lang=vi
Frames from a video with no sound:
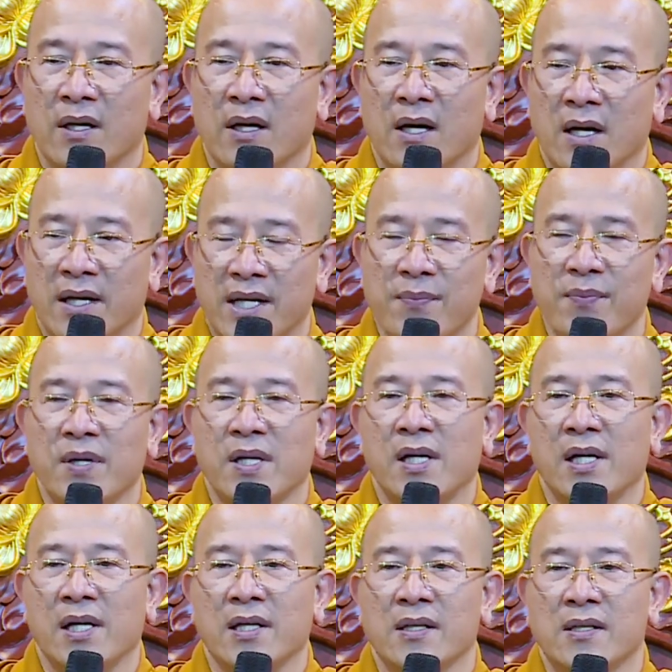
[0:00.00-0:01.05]
ở kiếp
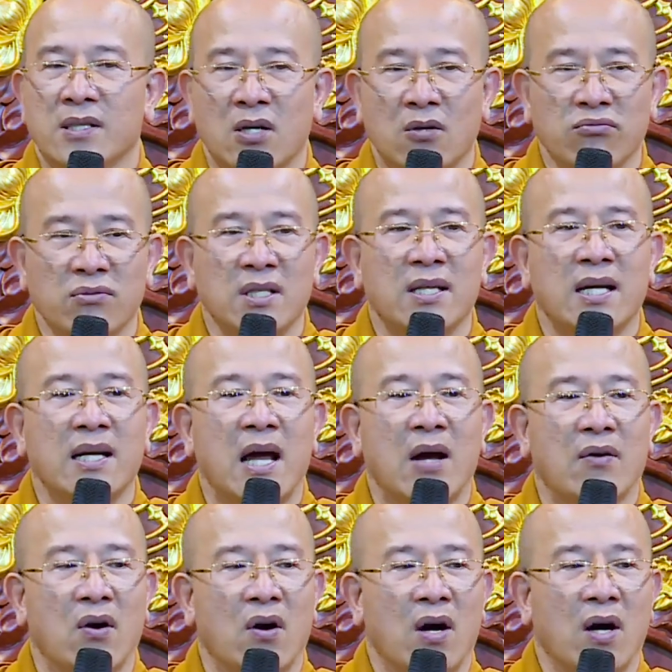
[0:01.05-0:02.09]
người sống như thế
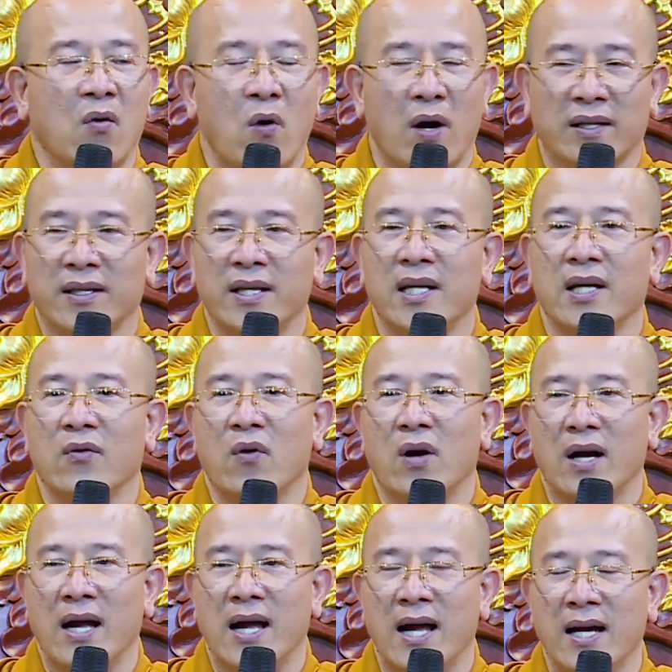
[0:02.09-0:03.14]
nào đó hoặc thiện
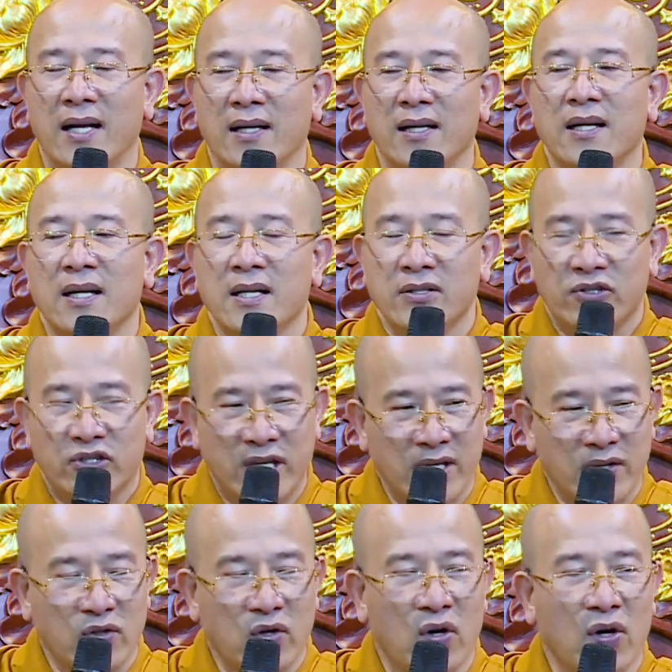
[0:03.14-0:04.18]
hoặc ác
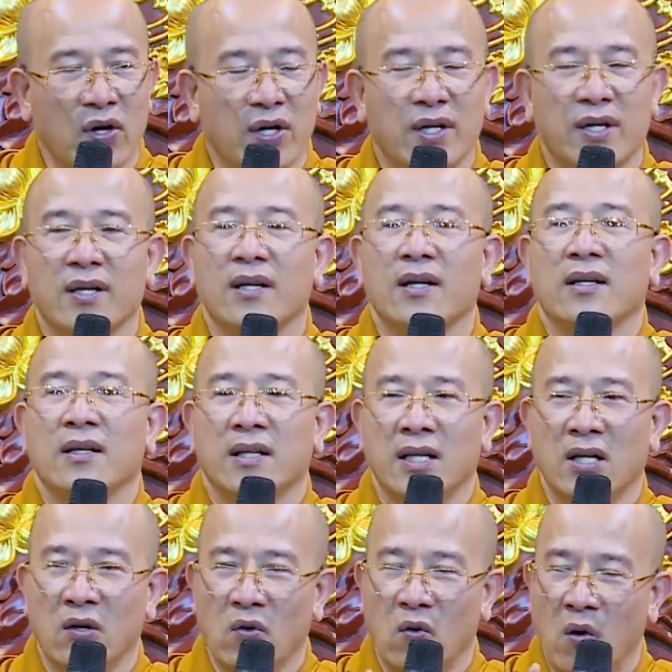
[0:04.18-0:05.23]
chết rồi
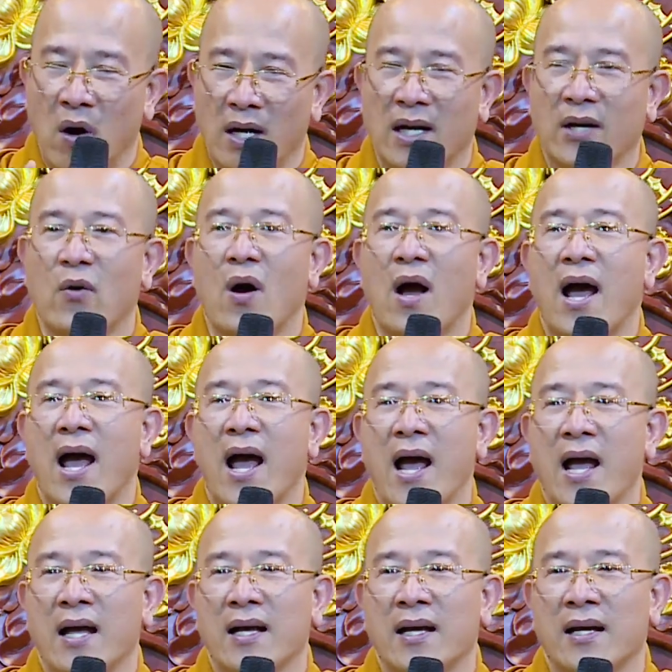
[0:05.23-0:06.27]
thì hoặc là đọa
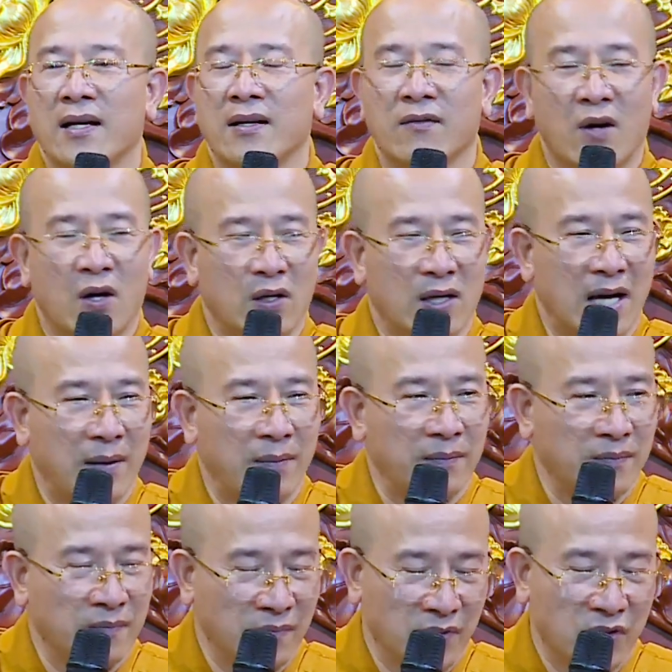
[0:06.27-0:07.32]
hoặc
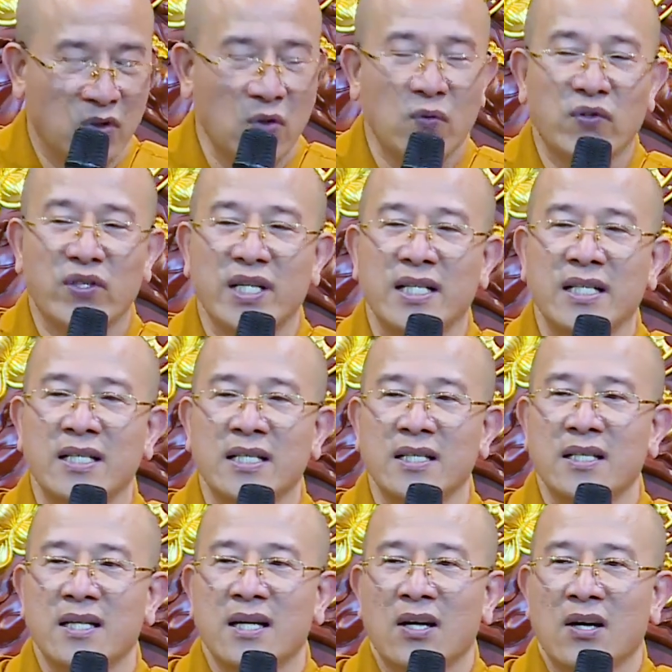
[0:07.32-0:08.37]
làm súc sinh
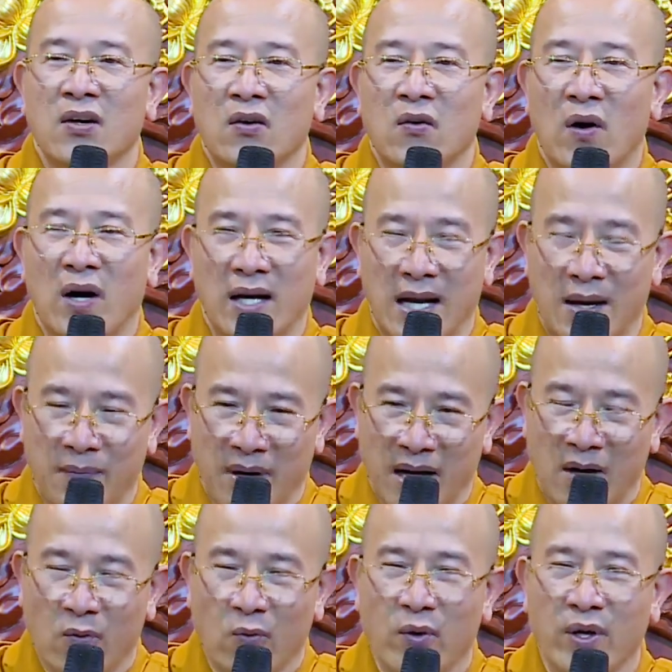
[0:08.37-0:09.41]
hoặc làm
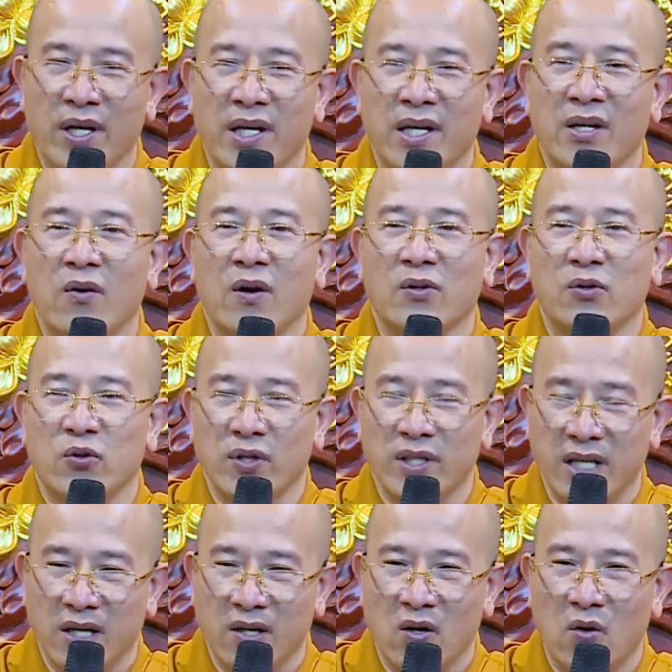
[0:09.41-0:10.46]
ngã quỷ hoặc xuống
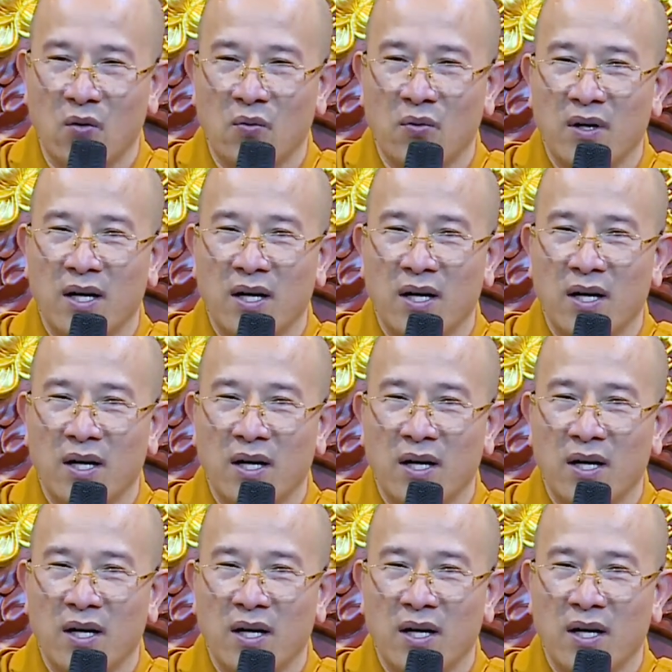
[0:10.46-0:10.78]
địa ngục